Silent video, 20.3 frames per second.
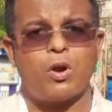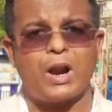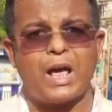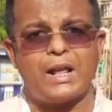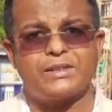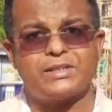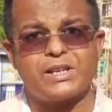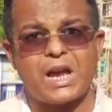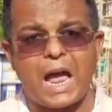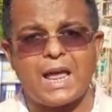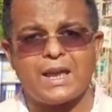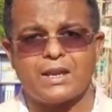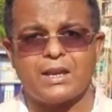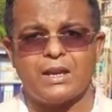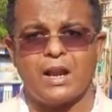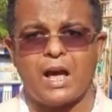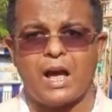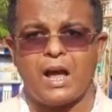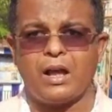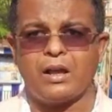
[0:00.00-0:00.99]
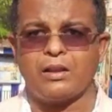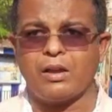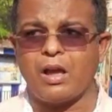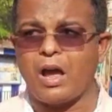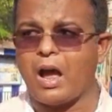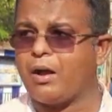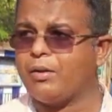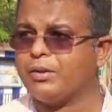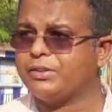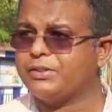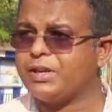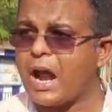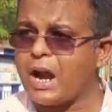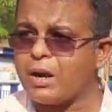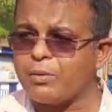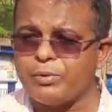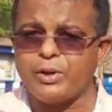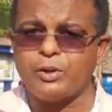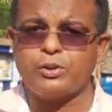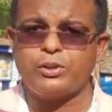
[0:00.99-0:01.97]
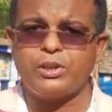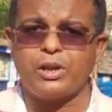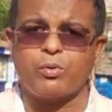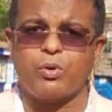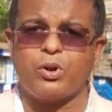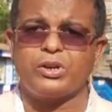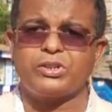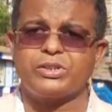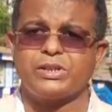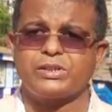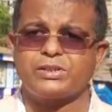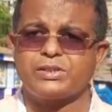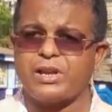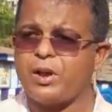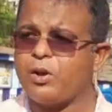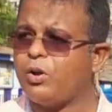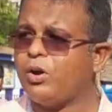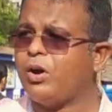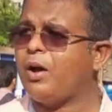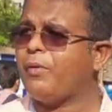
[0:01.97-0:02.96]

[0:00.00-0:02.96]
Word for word: করা যায় কি না যার বিরুদ্ধে করছে সেও